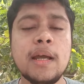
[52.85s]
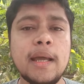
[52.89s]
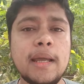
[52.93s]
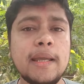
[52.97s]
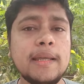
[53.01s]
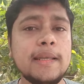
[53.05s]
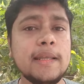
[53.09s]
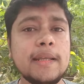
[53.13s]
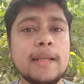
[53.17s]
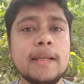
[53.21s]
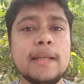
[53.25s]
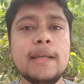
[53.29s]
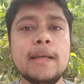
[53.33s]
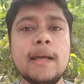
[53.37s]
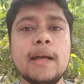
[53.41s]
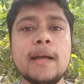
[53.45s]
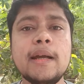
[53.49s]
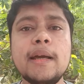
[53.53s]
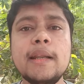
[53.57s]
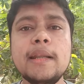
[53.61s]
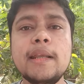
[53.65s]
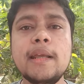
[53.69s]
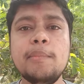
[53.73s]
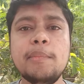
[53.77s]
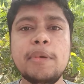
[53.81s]
है या नहीं
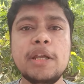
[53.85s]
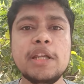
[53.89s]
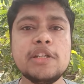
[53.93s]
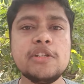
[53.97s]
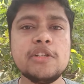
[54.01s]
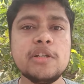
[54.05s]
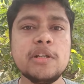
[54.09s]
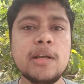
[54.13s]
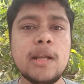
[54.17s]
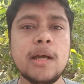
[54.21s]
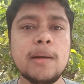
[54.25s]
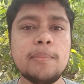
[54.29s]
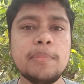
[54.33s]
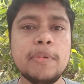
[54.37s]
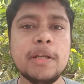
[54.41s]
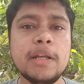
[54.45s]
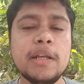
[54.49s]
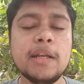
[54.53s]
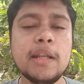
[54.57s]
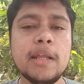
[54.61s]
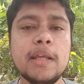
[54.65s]
अगर ये मेंशन आपने